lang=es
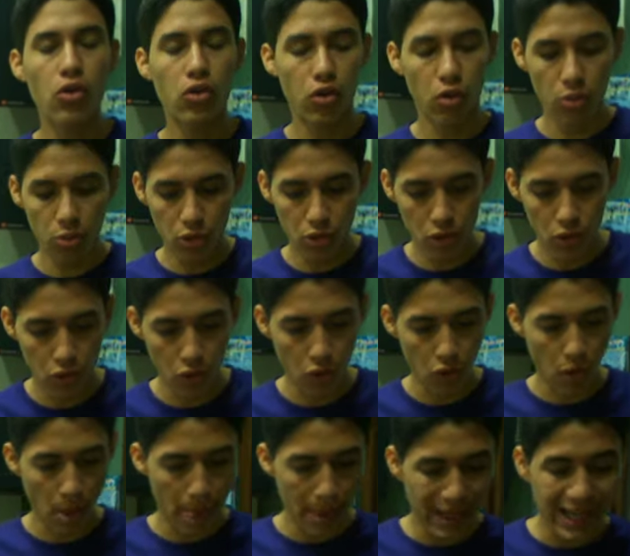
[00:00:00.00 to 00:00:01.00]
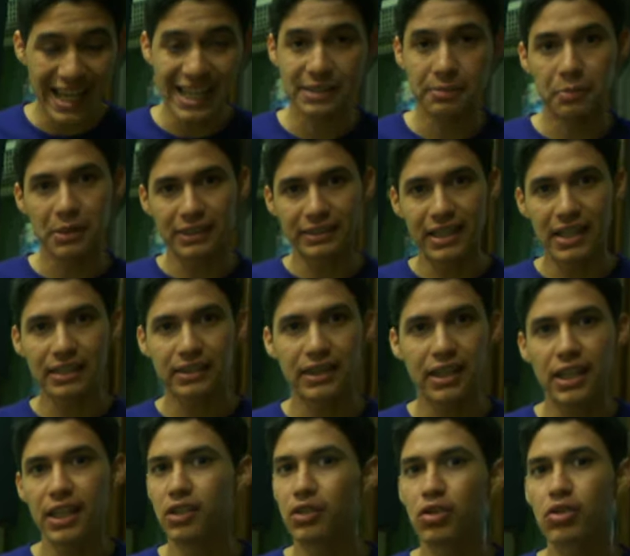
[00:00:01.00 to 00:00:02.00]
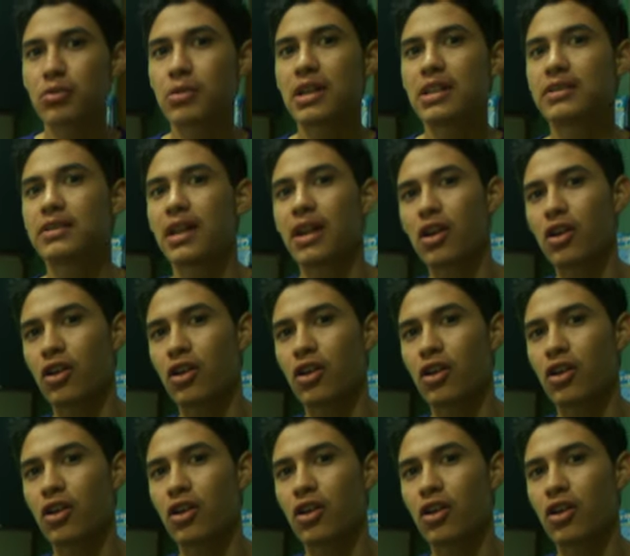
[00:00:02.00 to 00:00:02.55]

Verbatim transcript: cómo expresarte y no nomás